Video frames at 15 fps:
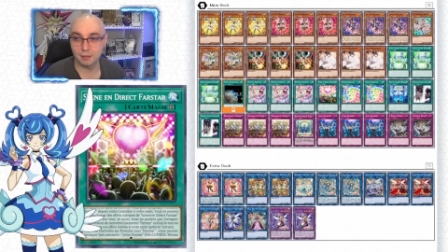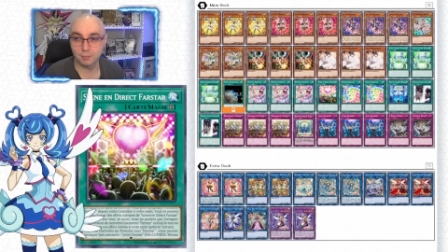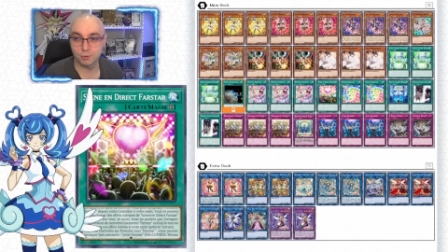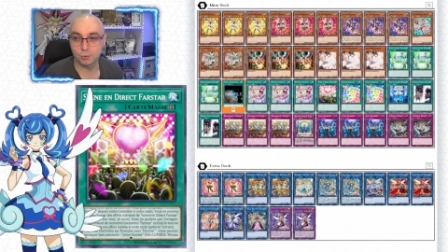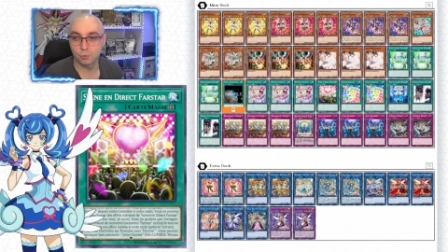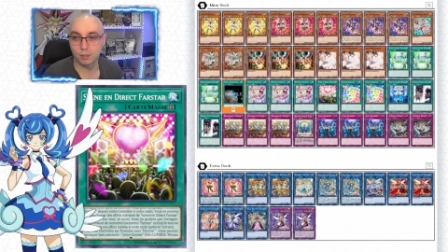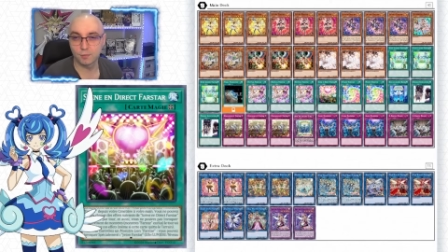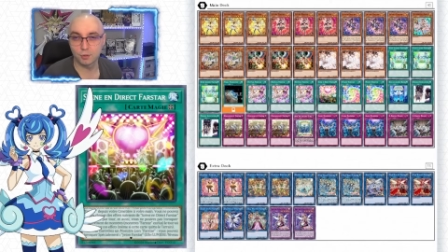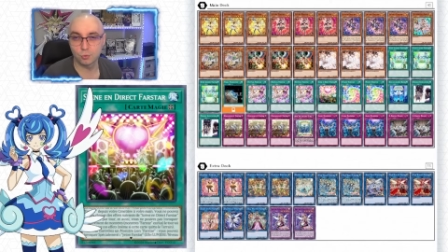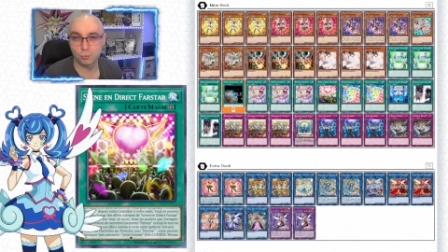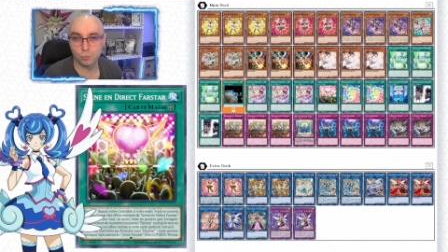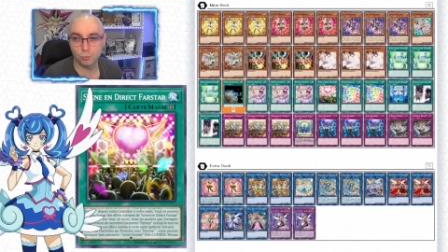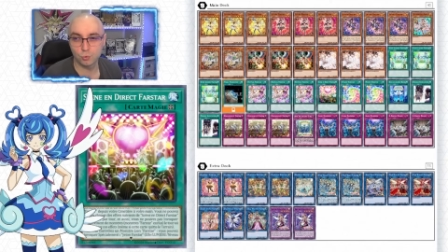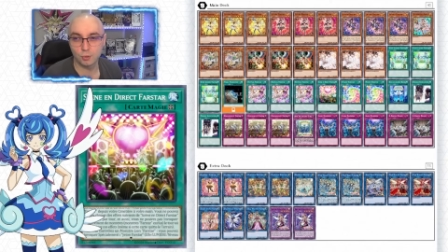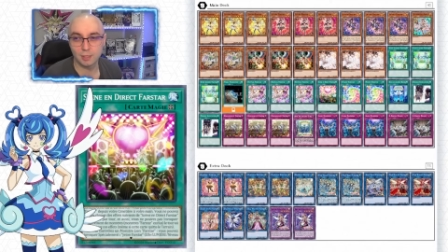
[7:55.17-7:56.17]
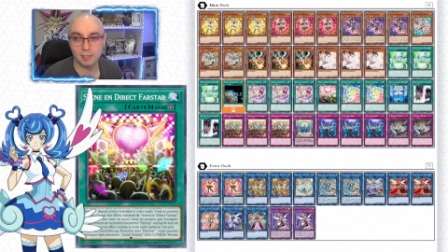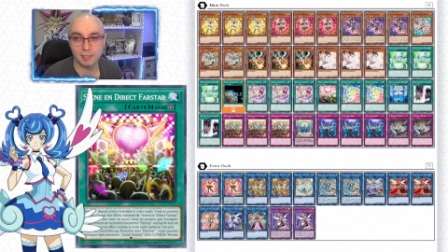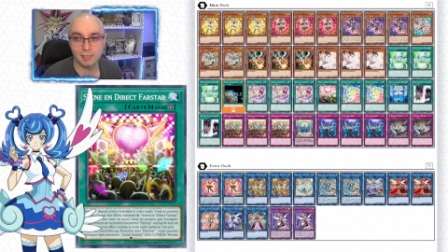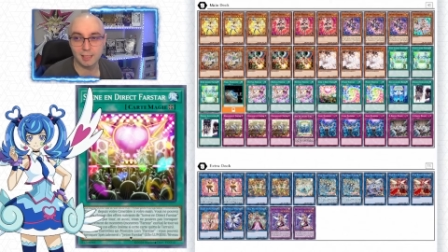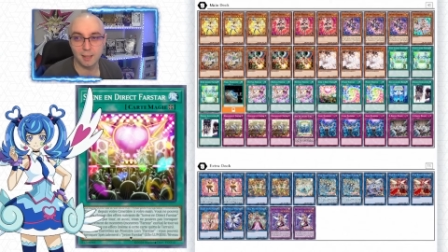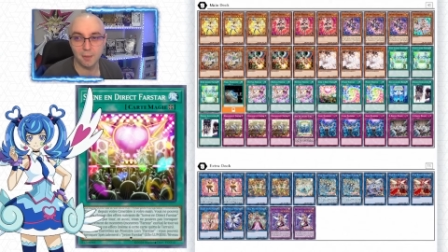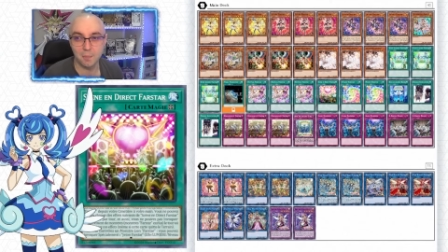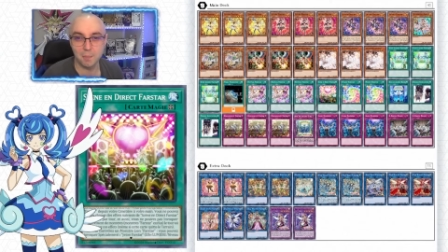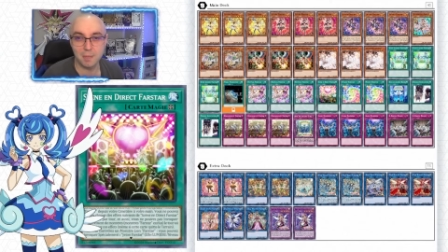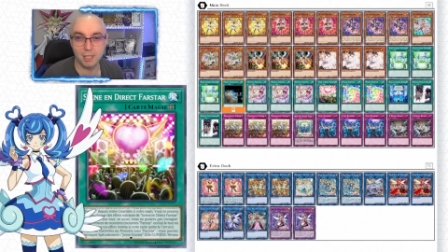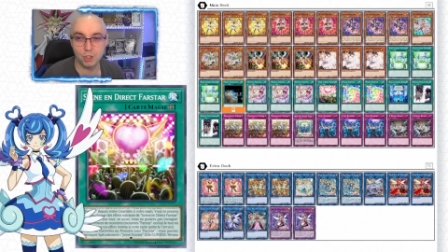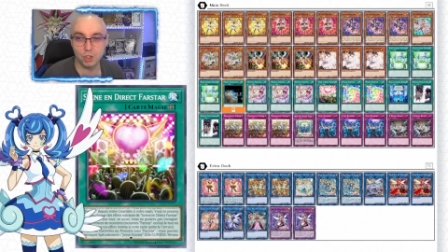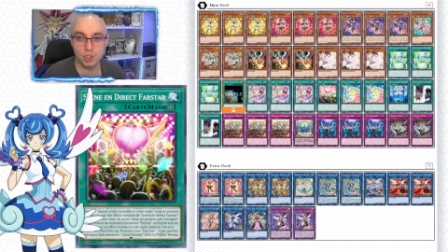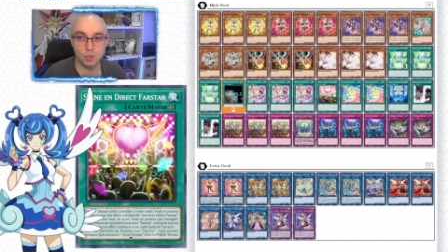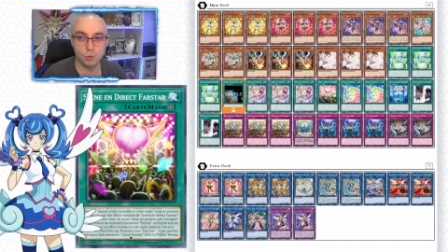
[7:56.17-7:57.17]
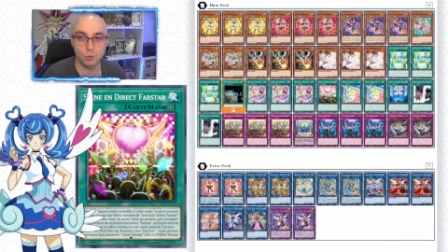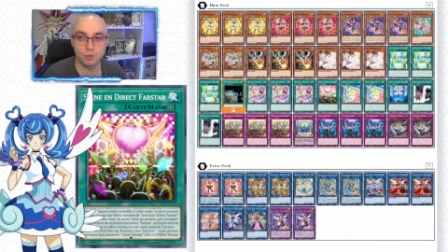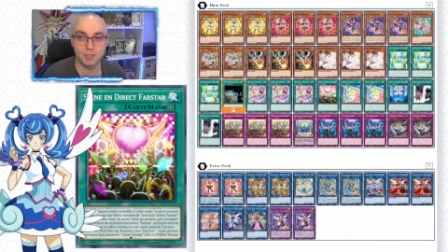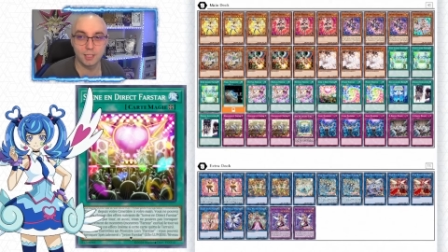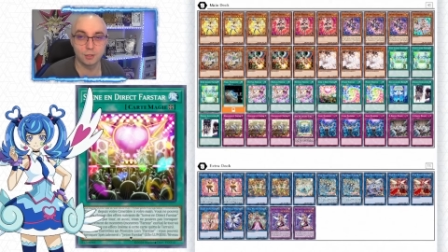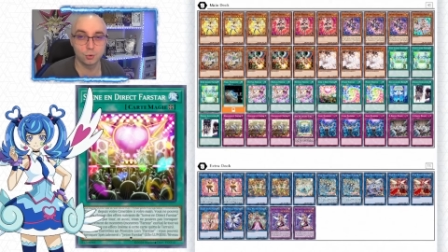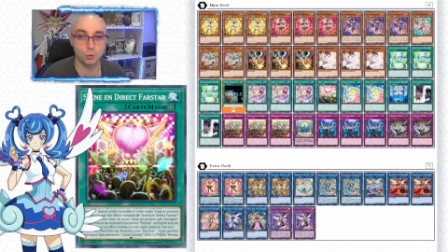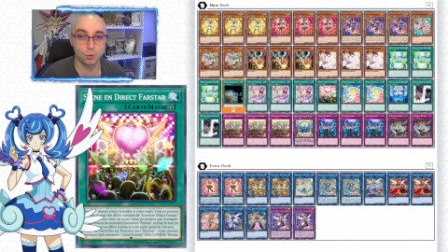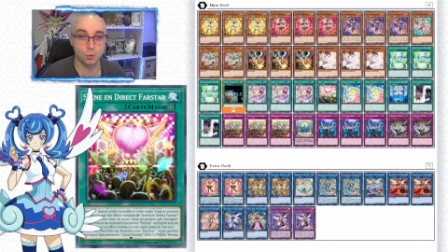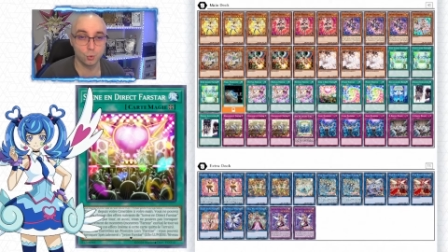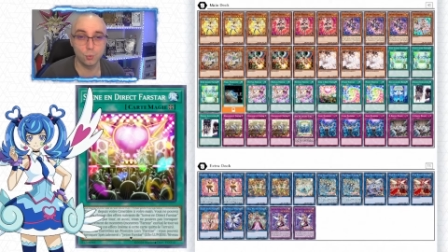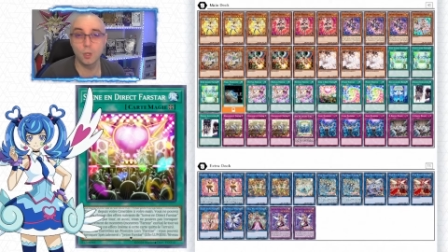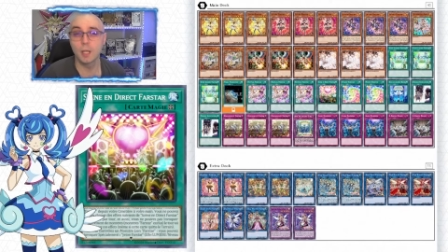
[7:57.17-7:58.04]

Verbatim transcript: Comme ça on aura fait toutes les magies de terrain que je joue.